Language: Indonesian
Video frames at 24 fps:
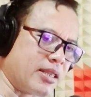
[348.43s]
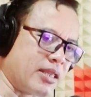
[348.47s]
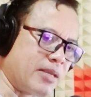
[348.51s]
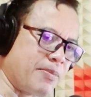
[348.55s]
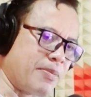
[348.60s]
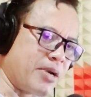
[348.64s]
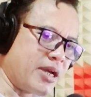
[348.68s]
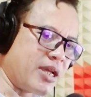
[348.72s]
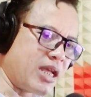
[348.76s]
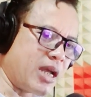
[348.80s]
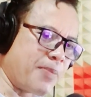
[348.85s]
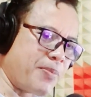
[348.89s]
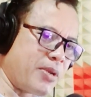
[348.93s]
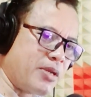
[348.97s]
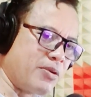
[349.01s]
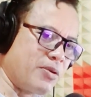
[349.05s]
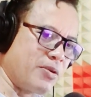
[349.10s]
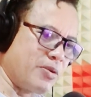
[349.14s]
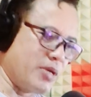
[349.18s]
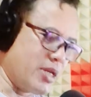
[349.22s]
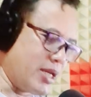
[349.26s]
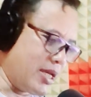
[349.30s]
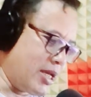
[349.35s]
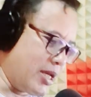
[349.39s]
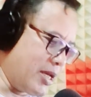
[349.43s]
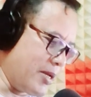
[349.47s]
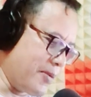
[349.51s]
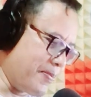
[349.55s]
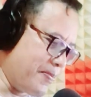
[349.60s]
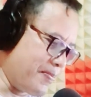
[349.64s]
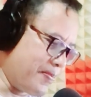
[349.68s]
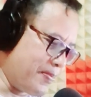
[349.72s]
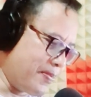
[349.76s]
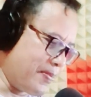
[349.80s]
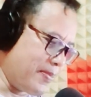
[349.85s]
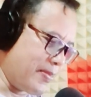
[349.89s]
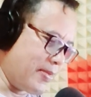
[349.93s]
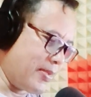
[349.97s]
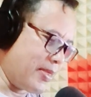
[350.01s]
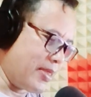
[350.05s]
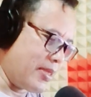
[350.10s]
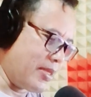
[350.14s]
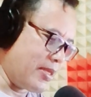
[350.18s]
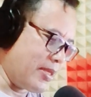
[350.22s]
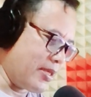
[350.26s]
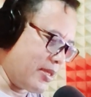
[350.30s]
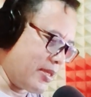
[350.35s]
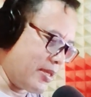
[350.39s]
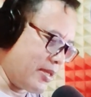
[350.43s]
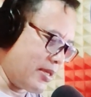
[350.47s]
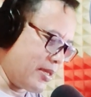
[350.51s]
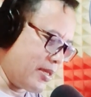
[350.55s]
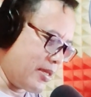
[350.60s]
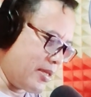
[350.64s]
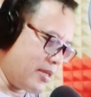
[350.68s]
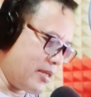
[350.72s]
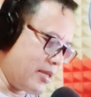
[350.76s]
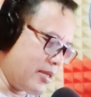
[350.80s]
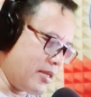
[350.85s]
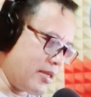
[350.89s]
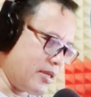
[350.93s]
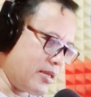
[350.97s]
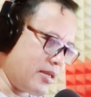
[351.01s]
Tebangnya apa dulu nih? Ya.